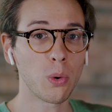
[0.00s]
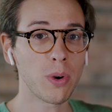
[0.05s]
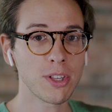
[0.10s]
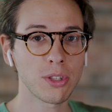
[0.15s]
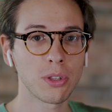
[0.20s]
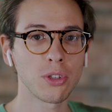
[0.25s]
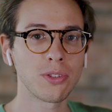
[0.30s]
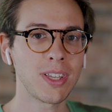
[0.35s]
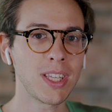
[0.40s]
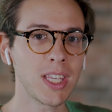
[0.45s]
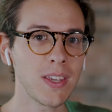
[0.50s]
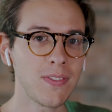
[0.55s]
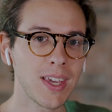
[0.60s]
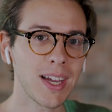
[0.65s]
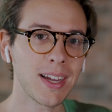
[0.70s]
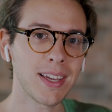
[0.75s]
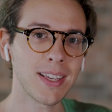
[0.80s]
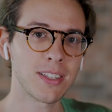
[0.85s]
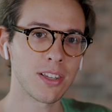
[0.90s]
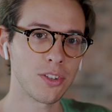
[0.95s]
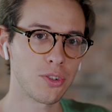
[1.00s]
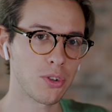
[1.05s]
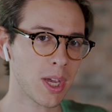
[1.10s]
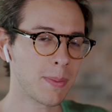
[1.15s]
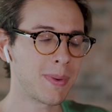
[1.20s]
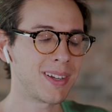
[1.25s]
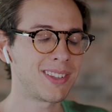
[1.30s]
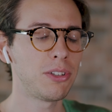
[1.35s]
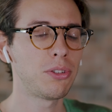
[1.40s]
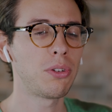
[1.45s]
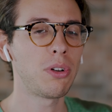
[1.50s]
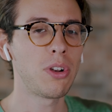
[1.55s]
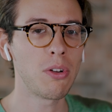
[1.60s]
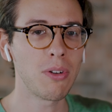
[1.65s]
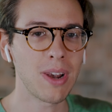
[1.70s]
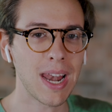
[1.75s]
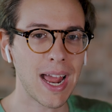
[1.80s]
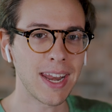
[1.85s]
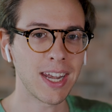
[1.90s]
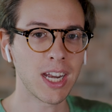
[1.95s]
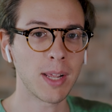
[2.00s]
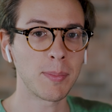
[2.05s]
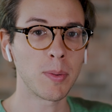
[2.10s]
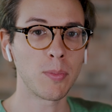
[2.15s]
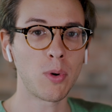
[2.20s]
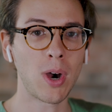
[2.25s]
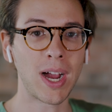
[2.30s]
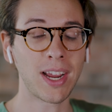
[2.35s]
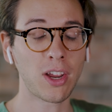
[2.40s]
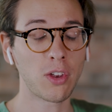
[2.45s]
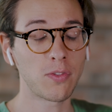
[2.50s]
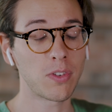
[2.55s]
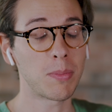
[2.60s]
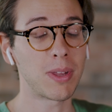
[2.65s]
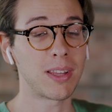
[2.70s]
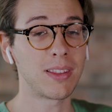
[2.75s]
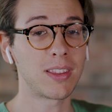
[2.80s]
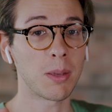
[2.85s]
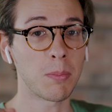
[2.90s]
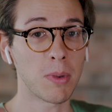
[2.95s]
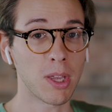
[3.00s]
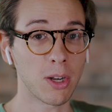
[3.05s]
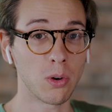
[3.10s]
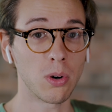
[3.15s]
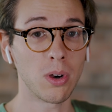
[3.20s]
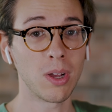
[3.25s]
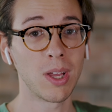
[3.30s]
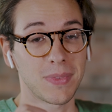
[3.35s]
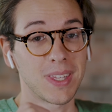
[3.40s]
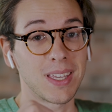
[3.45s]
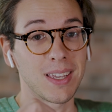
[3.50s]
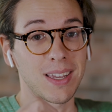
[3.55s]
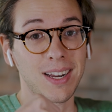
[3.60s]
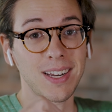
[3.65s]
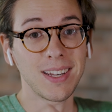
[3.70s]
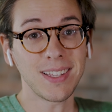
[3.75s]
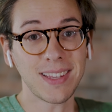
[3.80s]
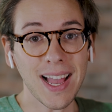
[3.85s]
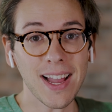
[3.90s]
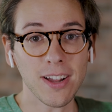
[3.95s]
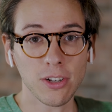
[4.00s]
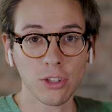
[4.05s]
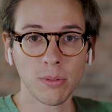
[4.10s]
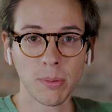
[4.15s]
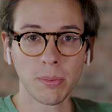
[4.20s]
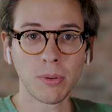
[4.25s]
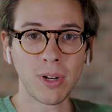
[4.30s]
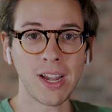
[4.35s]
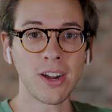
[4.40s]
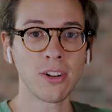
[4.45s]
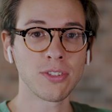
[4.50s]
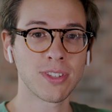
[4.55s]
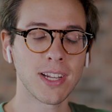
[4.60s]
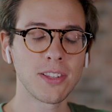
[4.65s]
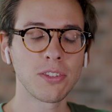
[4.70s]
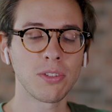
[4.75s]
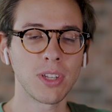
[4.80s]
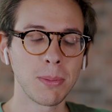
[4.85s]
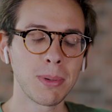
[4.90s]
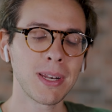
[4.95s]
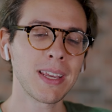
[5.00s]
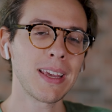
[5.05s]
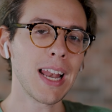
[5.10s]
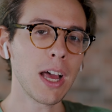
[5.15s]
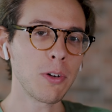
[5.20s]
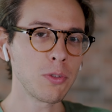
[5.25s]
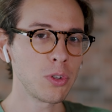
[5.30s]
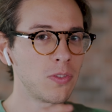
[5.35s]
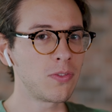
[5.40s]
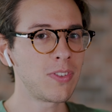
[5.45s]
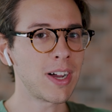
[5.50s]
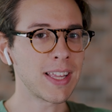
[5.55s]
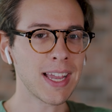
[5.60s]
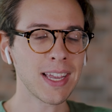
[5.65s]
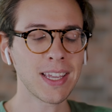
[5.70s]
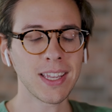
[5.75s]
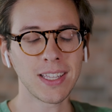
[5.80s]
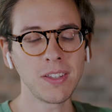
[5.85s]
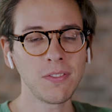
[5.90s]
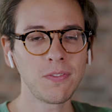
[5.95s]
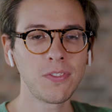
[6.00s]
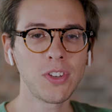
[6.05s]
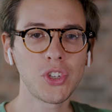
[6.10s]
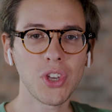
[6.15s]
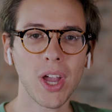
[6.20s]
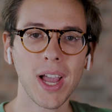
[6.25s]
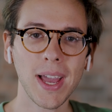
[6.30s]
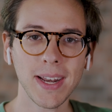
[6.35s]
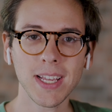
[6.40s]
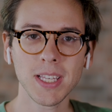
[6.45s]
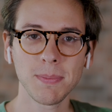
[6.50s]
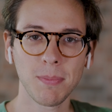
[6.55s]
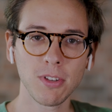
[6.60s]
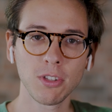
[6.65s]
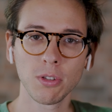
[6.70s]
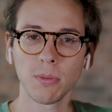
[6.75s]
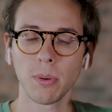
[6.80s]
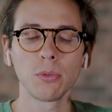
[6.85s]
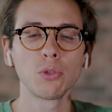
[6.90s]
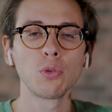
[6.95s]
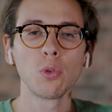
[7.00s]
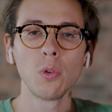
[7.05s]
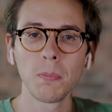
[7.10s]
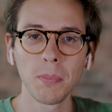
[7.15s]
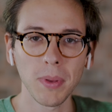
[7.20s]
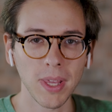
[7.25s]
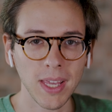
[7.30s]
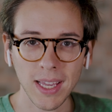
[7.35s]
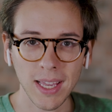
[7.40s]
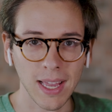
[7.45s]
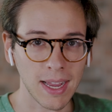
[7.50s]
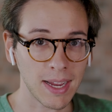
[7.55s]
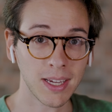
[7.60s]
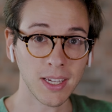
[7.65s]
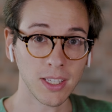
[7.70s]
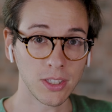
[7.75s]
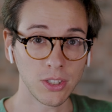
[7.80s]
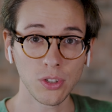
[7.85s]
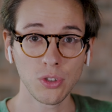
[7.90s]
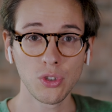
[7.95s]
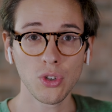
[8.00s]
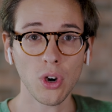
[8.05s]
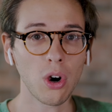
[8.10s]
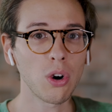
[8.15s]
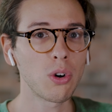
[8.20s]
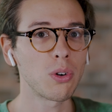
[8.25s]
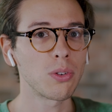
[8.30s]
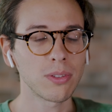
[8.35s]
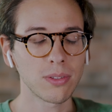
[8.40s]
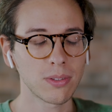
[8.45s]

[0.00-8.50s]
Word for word: Questo significa che se giochiamo a titoli online abbiamo anche ovviamente meno eh, ritardo proprio nelle nostre azioni perché l'audio va anche ad inficiare spesso proprio sul ping anche di gioco.